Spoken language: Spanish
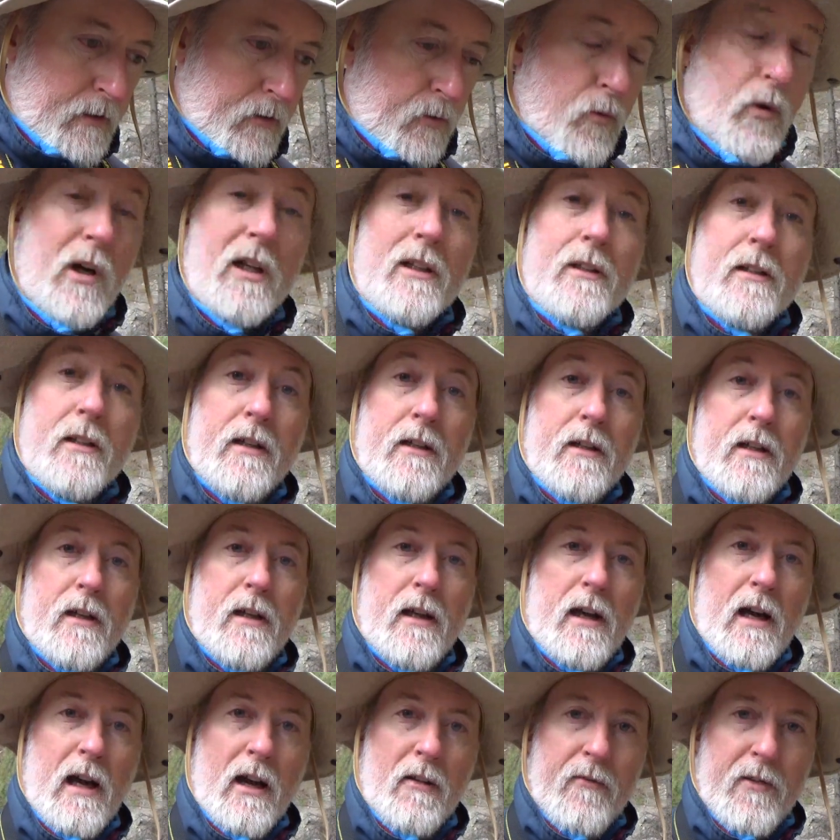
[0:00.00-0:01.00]
Walter
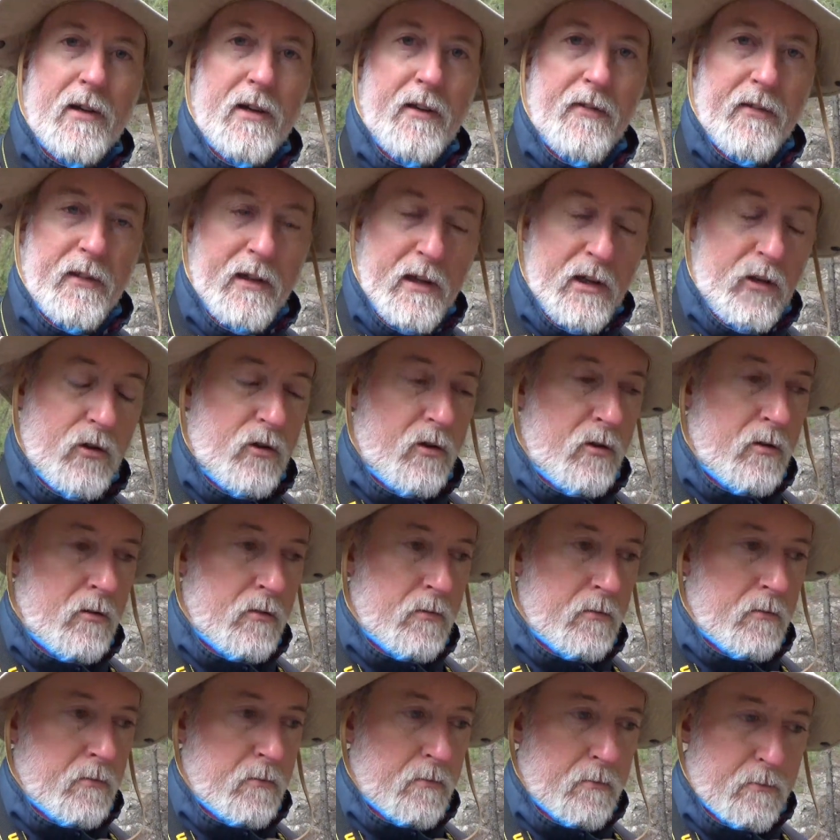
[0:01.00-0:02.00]
Álvarez, hijo,
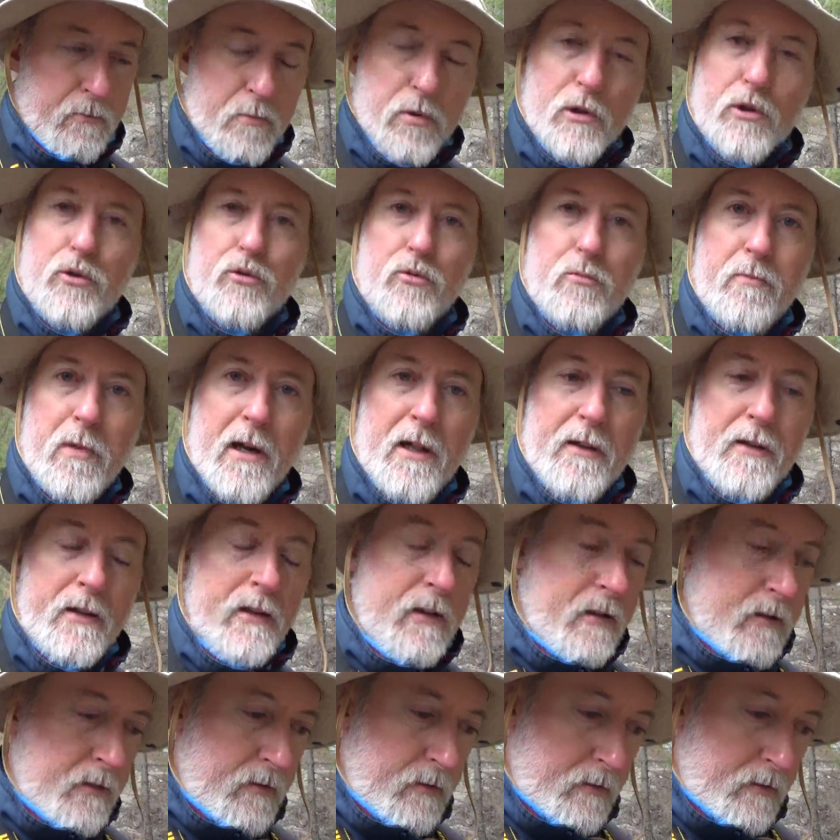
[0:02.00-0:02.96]
pues su padre,